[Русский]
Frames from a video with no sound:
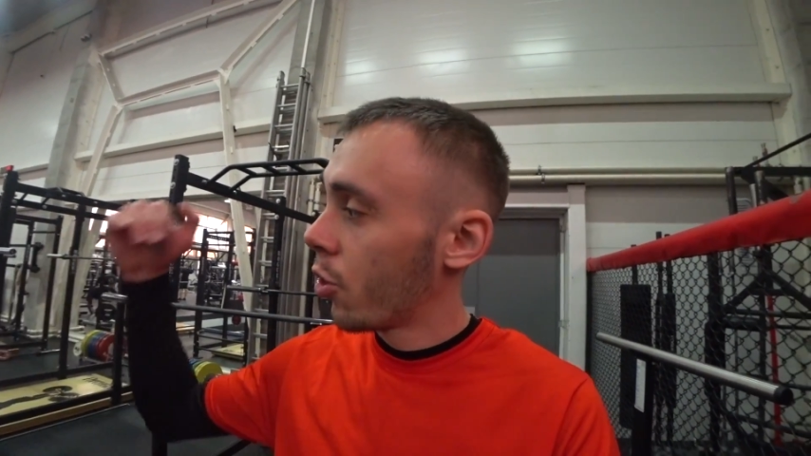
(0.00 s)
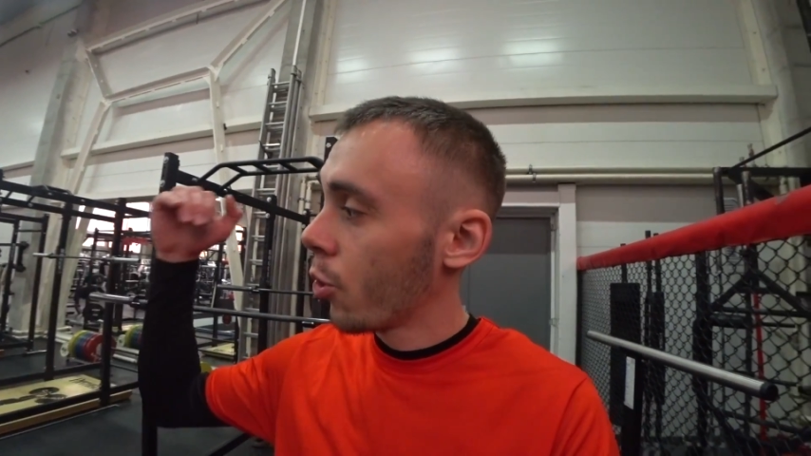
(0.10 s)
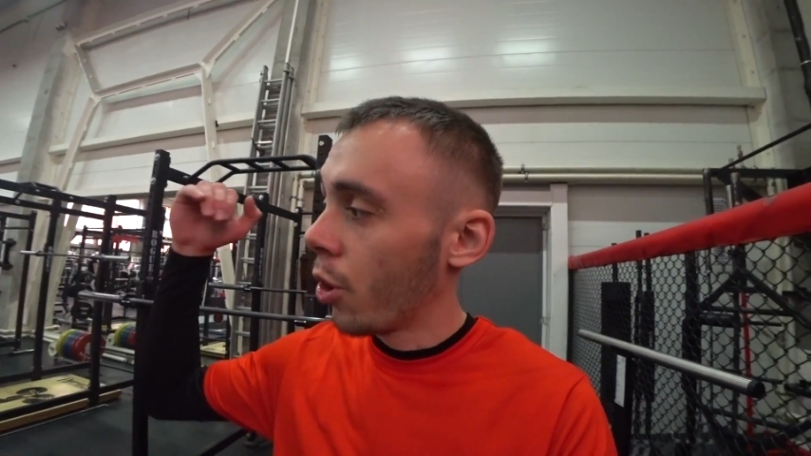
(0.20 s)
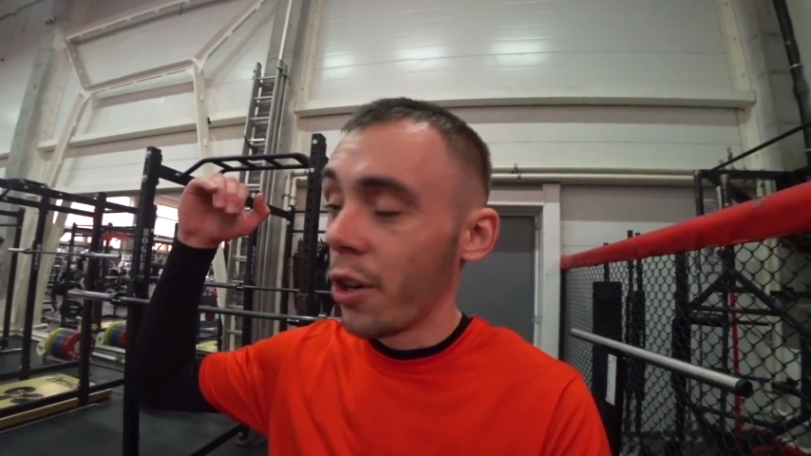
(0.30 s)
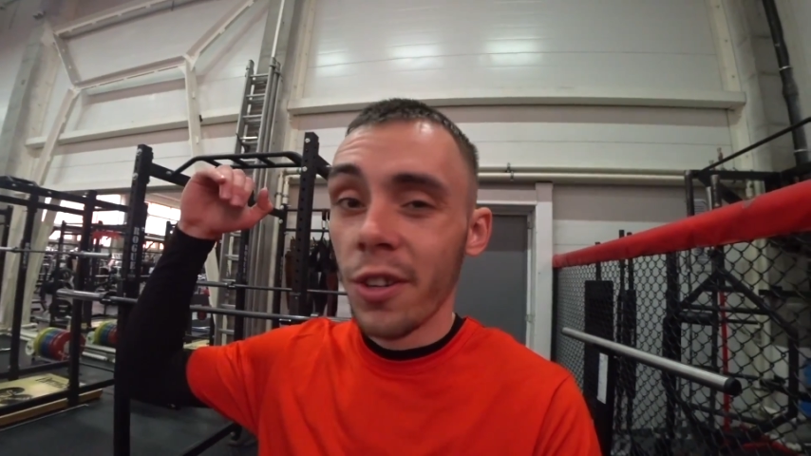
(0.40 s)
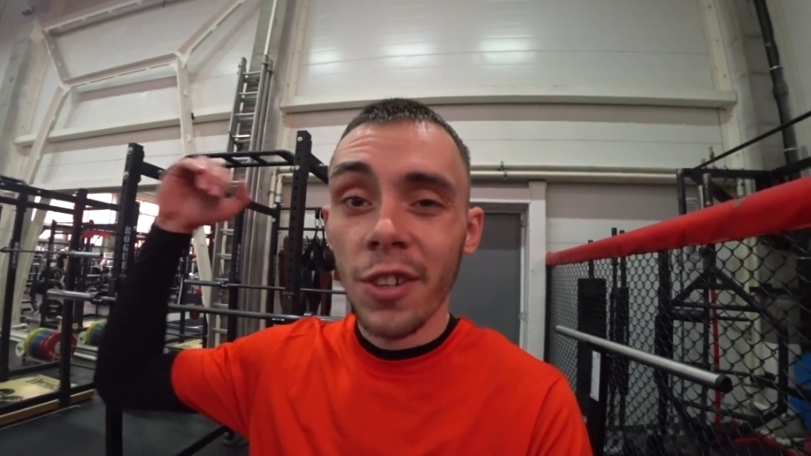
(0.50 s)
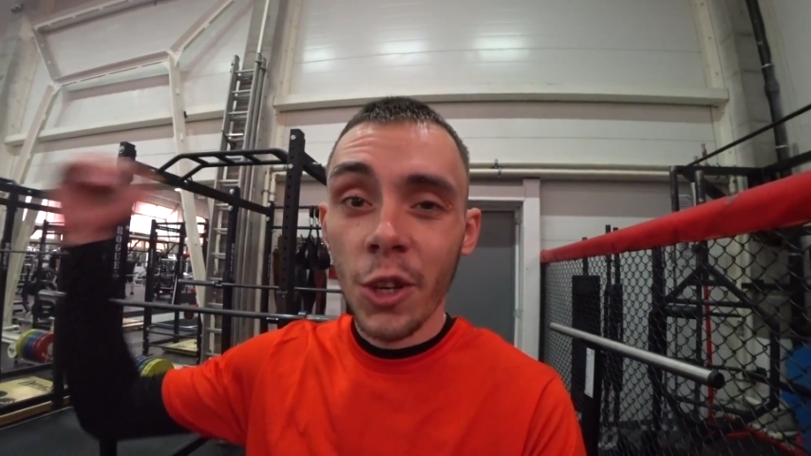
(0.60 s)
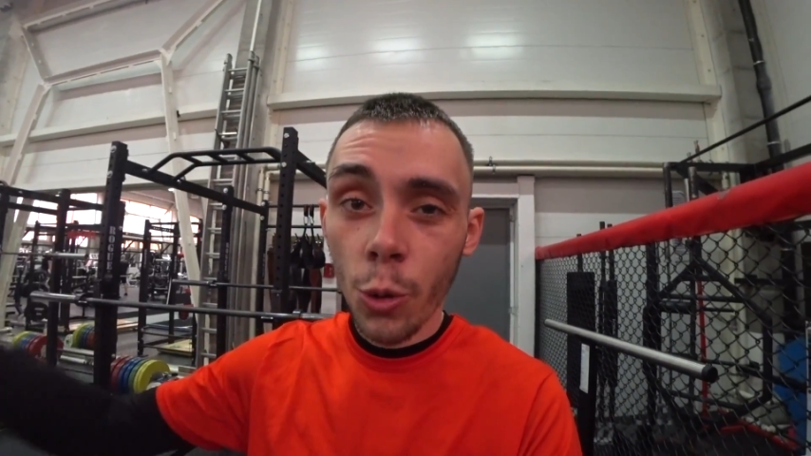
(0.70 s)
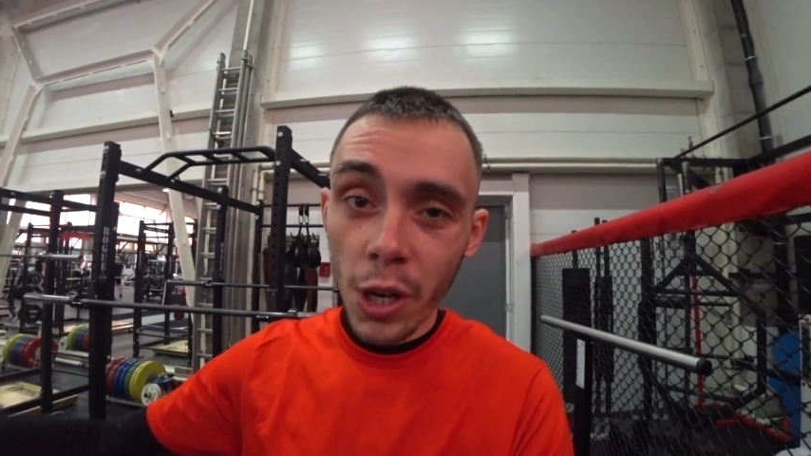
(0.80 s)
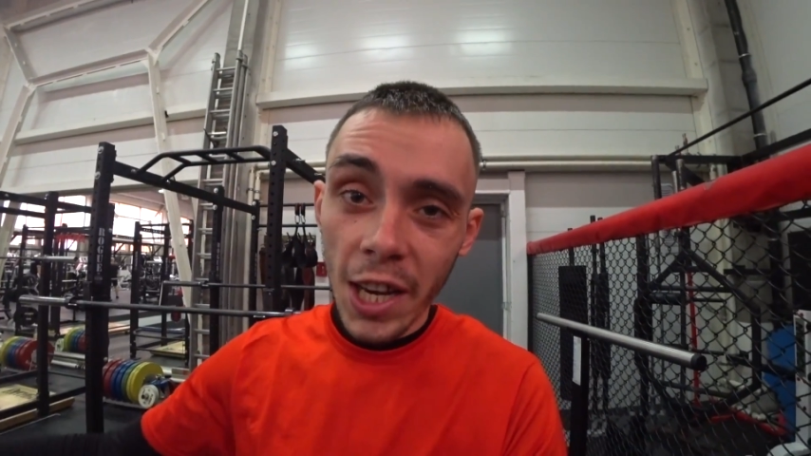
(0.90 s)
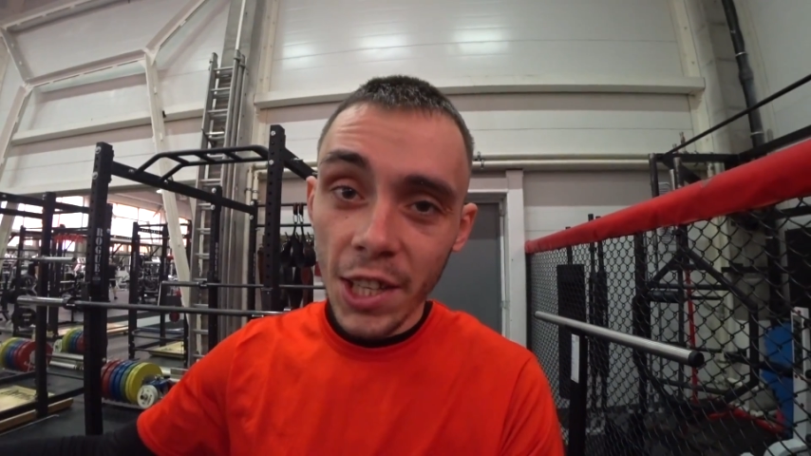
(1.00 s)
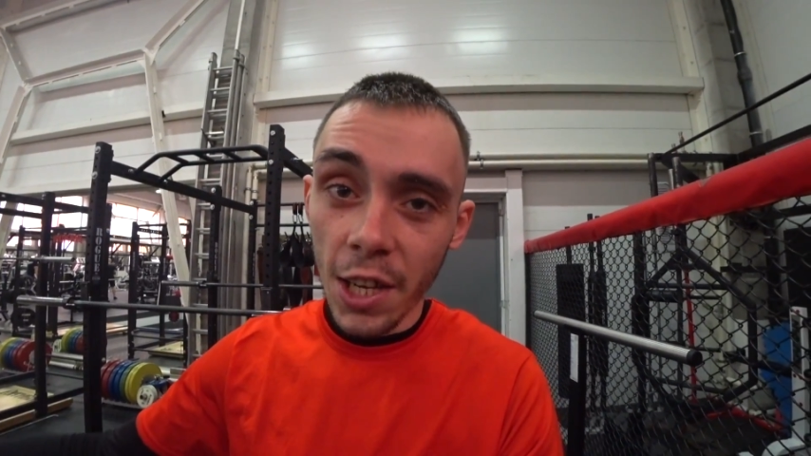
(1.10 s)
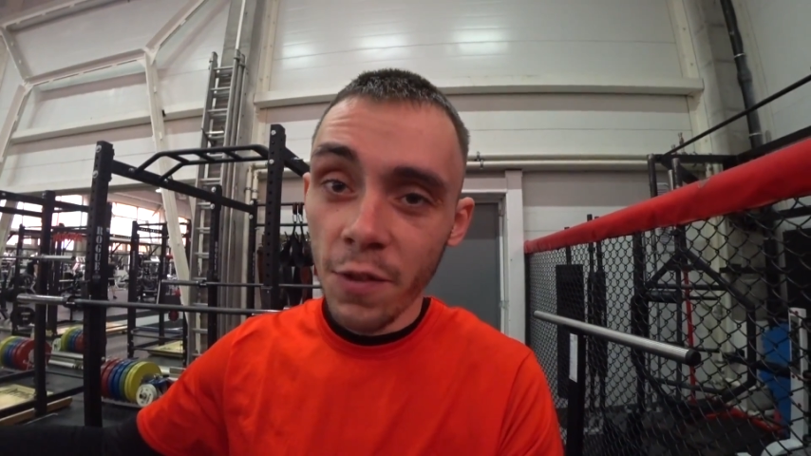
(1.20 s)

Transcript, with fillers: то регулярное